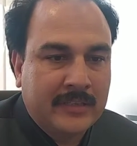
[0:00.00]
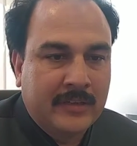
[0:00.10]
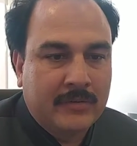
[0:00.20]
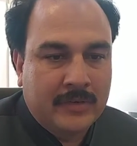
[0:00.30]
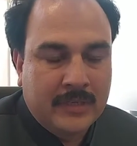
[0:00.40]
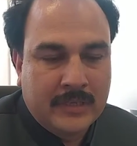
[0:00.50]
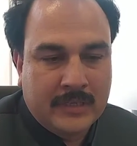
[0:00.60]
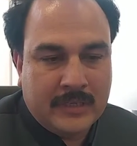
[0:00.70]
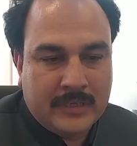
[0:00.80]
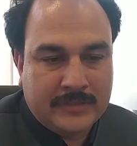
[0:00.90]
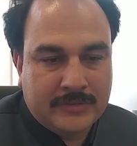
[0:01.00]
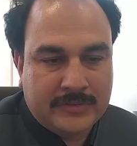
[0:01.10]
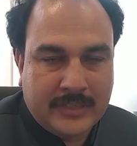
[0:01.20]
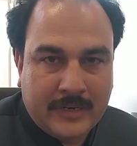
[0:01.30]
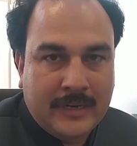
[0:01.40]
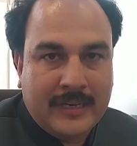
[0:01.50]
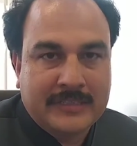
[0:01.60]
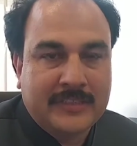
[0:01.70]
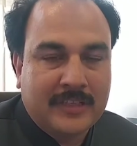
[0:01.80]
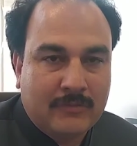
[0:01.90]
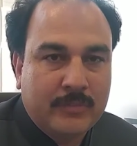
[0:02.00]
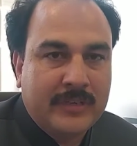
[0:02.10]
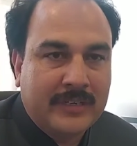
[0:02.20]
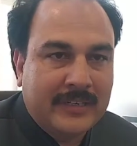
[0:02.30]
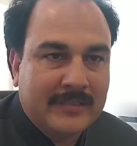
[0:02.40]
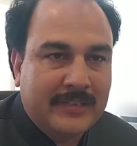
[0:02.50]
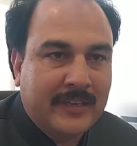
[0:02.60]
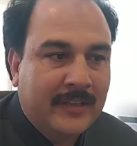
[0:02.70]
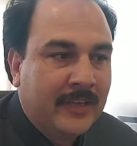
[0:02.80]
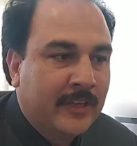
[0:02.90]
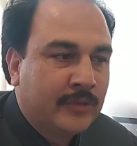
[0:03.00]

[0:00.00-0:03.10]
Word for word: दीगर जो जनरल इलेक्शन था वो भी कंटेस्ट किया